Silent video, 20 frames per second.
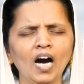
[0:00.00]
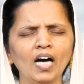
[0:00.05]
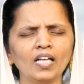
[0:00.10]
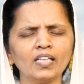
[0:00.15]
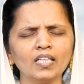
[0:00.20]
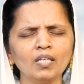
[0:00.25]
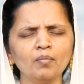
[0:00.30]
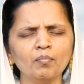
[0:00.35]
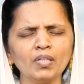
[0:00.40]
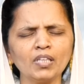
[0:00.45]

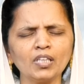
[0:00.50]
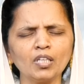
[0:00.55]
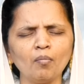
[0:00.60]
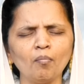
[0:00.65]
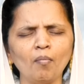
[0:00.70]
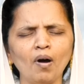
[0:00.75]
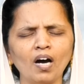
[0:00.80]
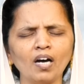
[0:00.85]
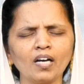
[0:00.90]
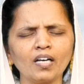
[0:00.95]
அது
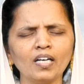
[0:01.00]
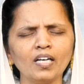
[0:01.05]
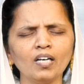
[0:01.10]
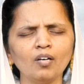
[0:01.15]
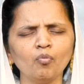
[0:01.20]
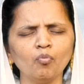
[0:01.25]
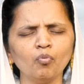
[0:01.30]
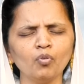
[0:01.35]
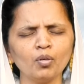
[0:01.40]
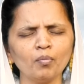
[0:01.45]
நிமித்தமாக
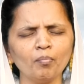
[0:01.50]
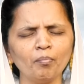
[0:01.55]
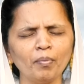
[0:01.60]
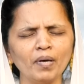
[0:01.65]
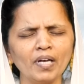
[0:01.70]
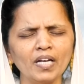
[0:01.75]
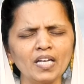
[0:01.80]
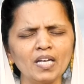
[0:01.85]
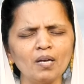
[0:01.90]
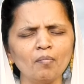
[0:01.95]
ஒரு
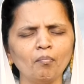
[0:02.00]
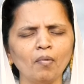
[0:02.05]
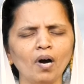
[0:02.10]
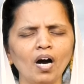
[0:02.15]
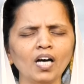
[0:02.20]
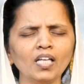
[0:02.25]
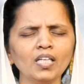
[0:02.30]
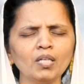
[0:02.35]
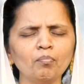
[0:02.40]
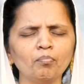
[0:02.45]
பெரிய
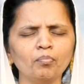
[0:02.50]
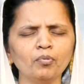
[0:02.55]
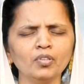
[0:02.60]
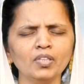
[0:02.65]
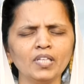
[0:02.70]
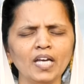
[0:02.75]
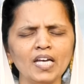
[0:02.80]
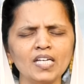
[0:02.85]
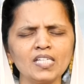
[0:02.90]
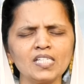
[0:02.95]
பாதிப்பு
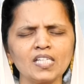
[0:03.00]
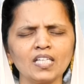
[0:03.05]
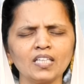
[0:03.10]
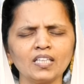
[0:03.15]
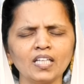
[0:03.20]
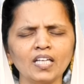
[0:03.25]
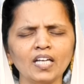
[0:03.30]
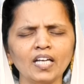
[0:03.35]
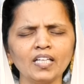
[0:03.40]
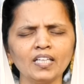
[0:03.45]

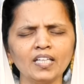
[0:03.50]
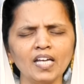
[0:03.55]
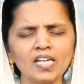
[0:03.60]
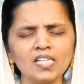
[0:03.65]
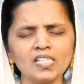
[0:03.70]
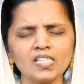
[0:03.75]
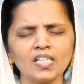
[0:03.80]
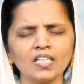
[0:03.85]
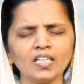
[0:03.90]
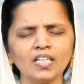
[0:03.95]
தேசத்திலே
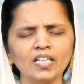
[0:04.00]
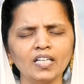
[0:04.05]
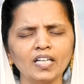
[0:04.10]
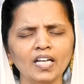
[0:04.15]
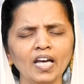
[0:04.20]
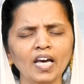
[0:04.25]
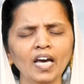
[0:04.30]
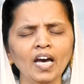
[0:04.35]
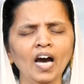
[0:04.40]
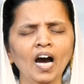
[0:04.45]

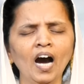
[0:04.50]
தேசங்களிலே